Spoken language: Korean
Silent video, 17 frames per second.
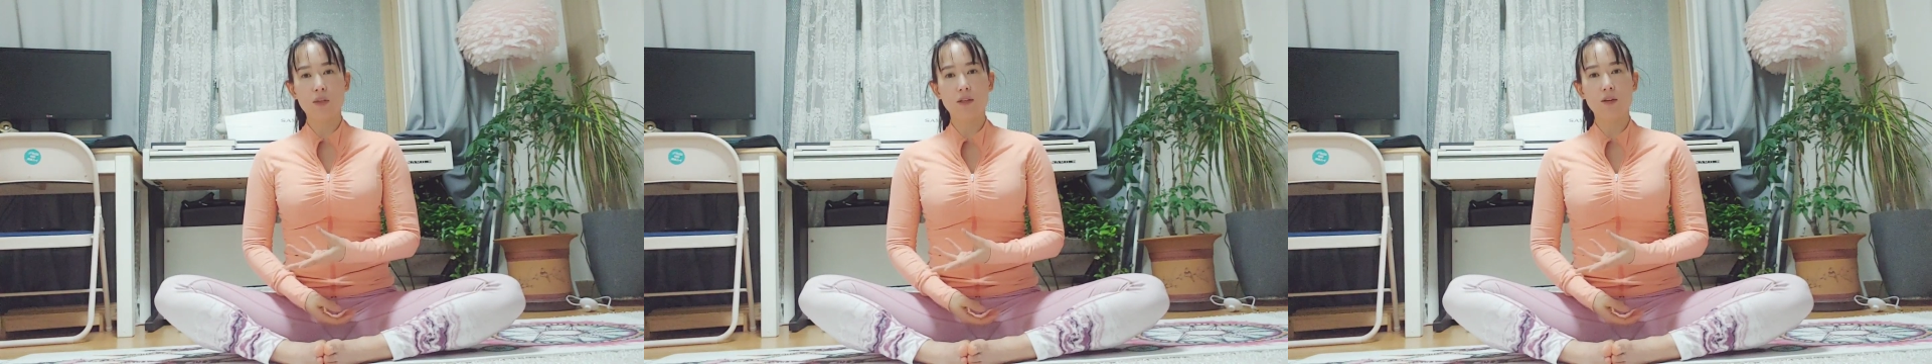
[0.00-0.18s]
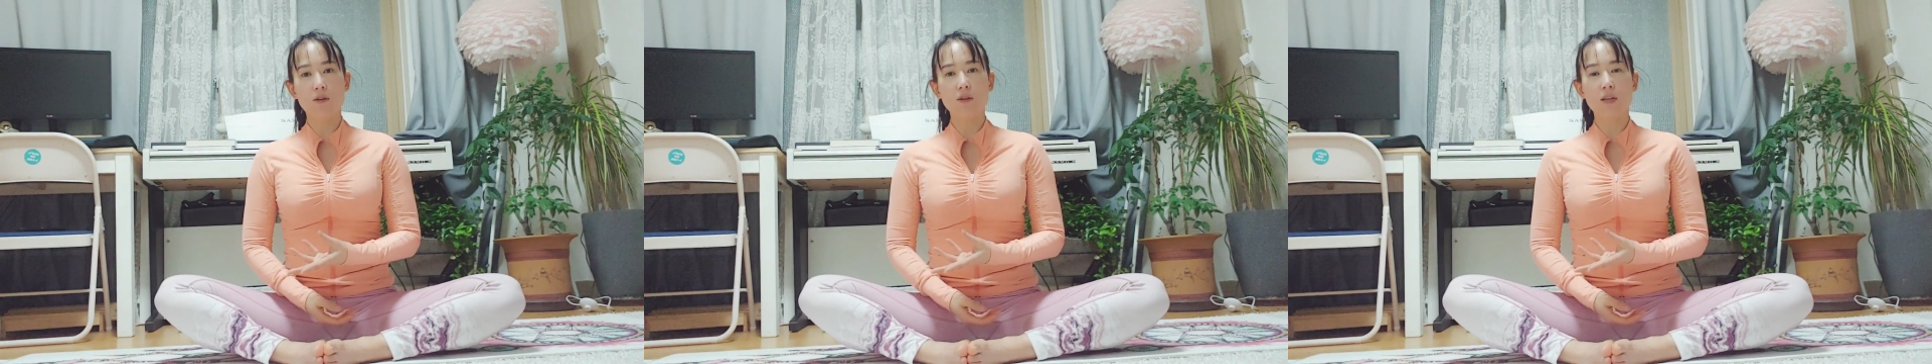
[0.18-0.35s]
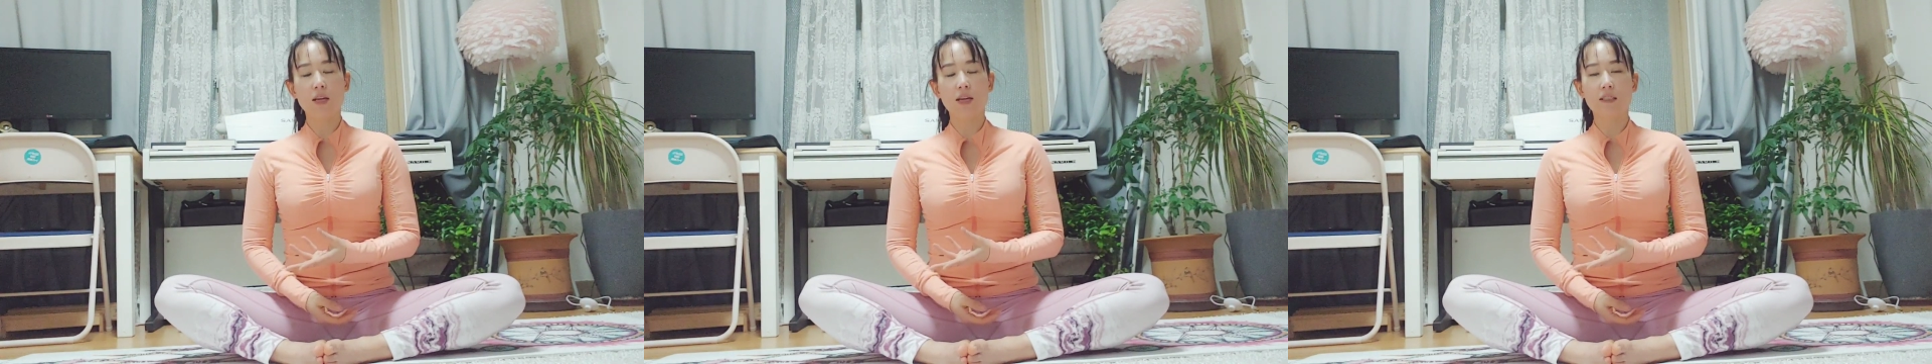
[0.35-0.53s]

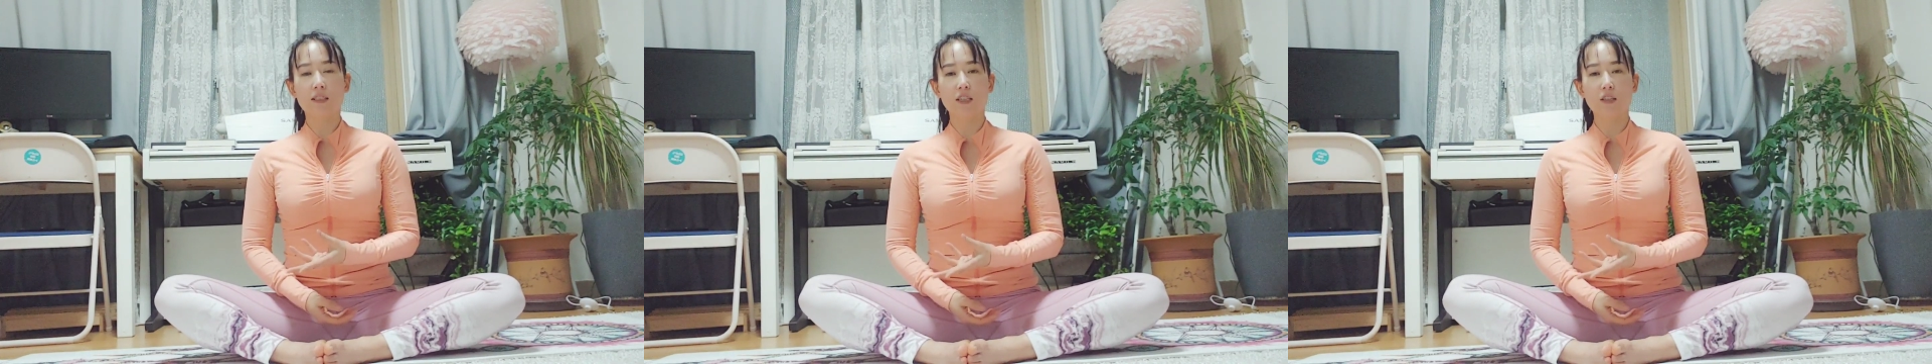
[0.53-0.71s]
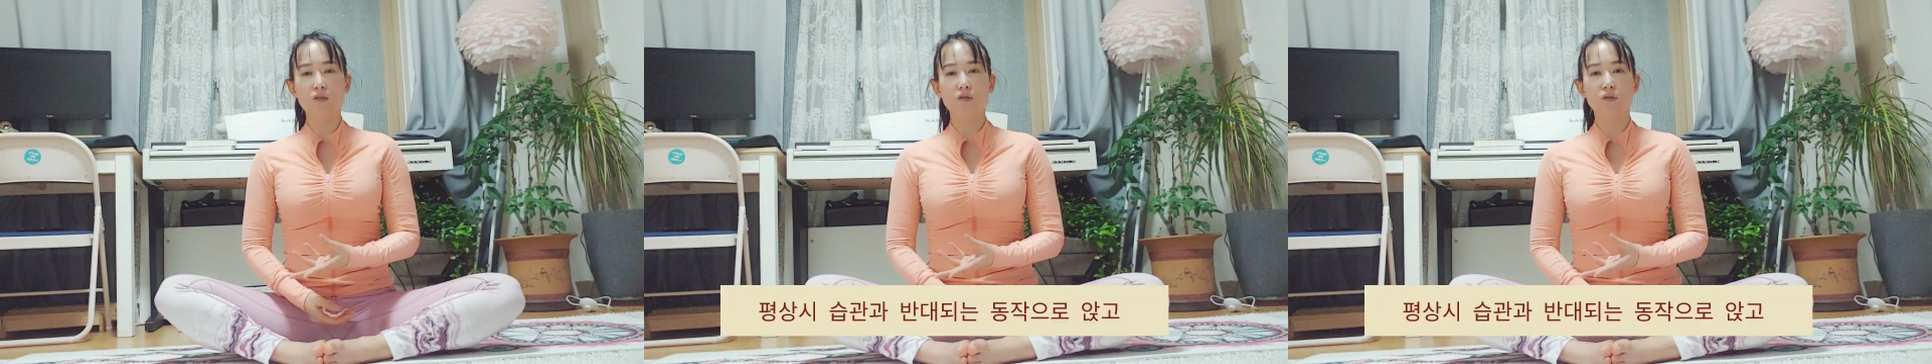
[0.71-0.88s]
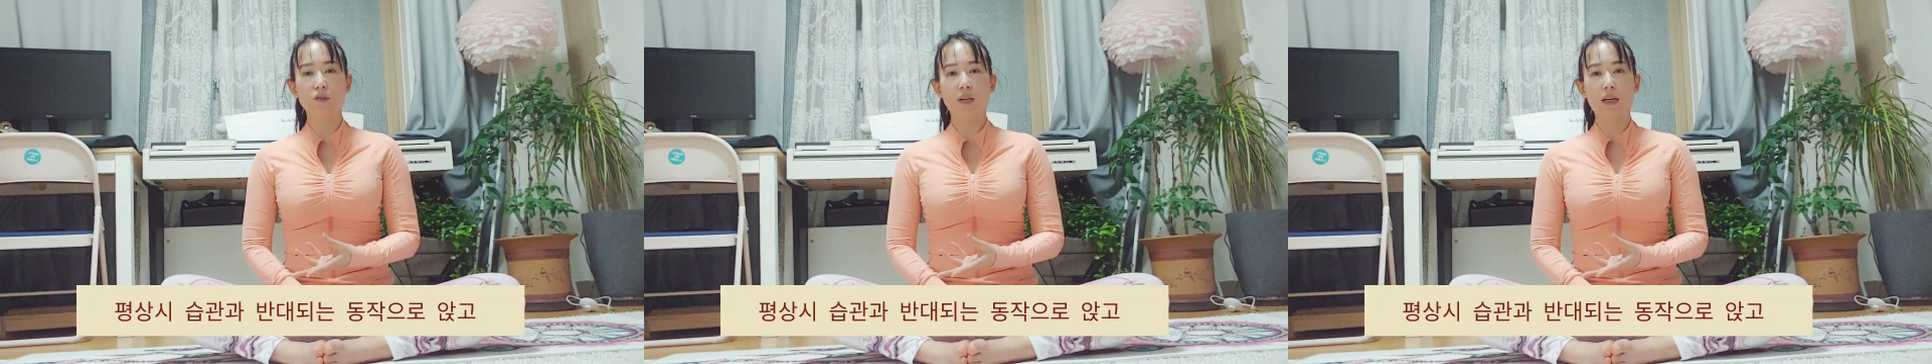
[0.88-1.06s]
이렇게
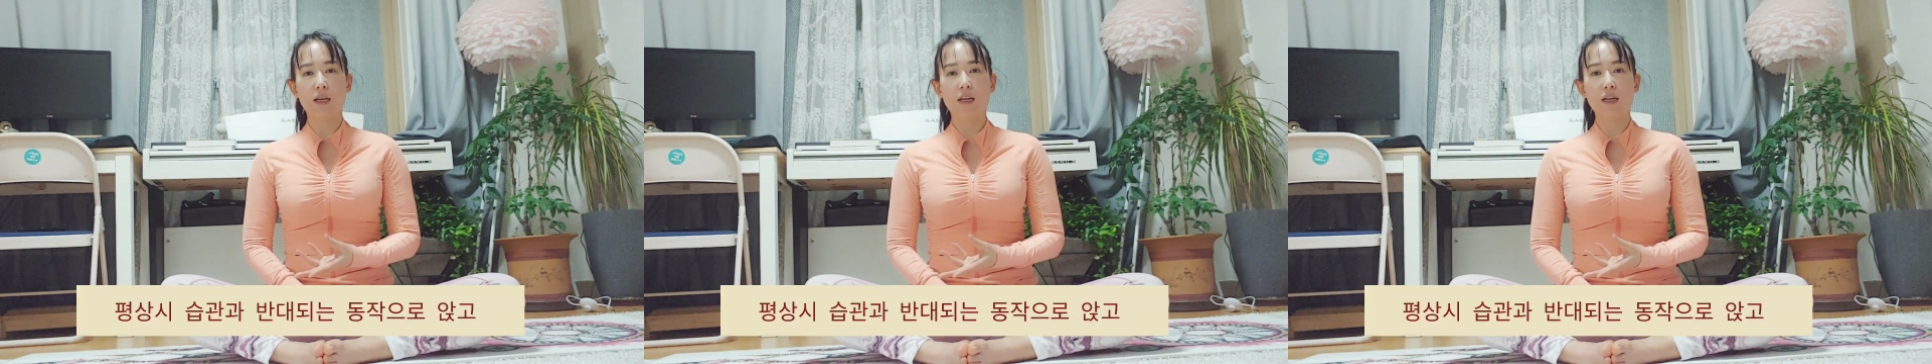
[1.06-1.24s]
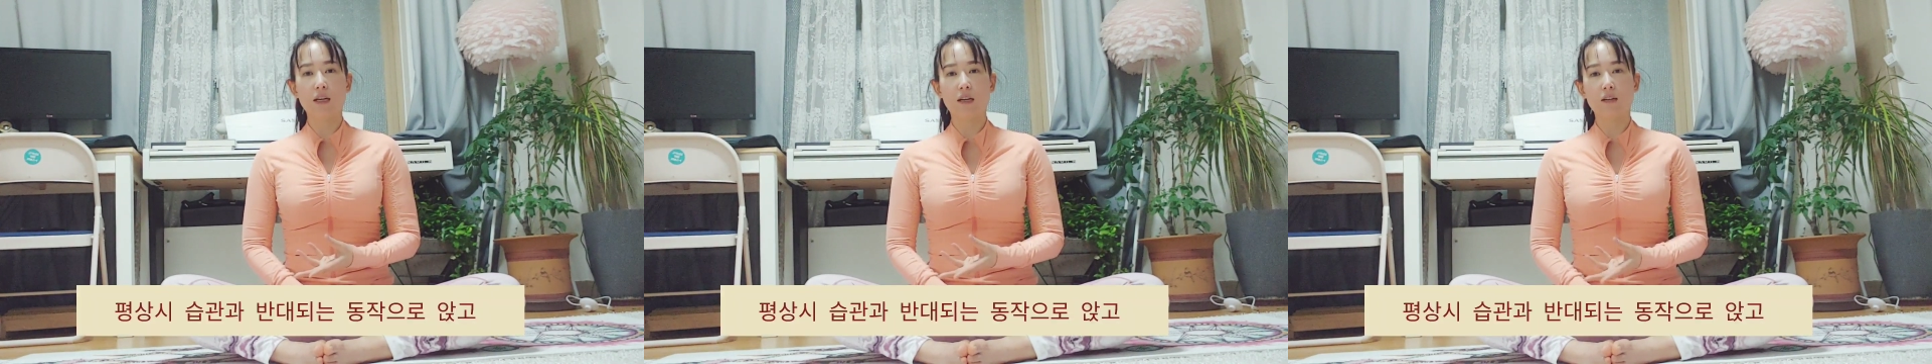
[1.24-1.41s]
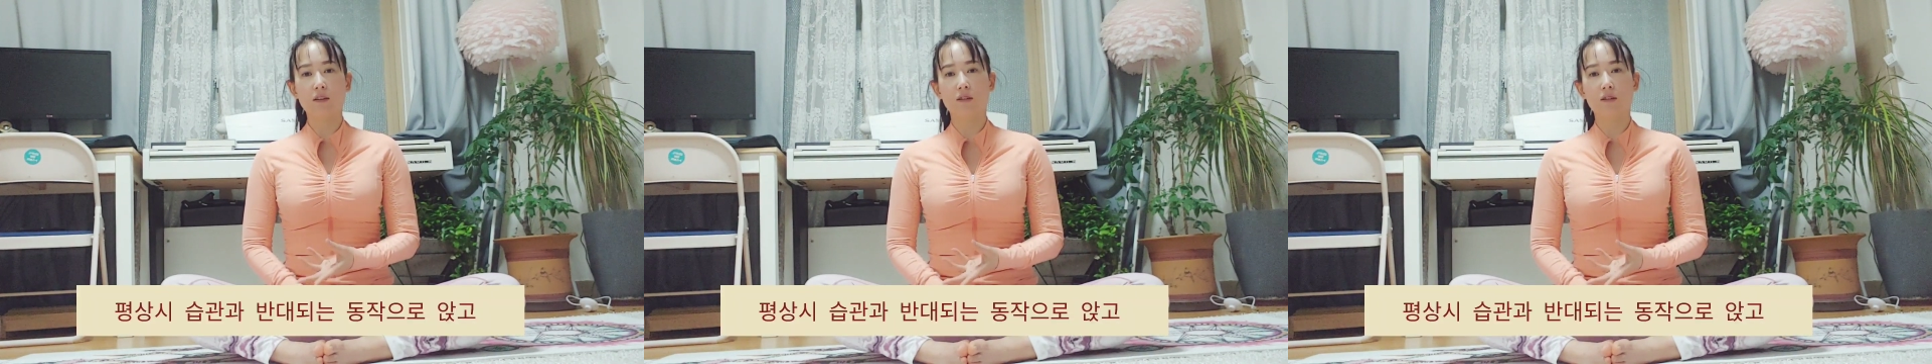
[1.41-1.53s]
앉았구나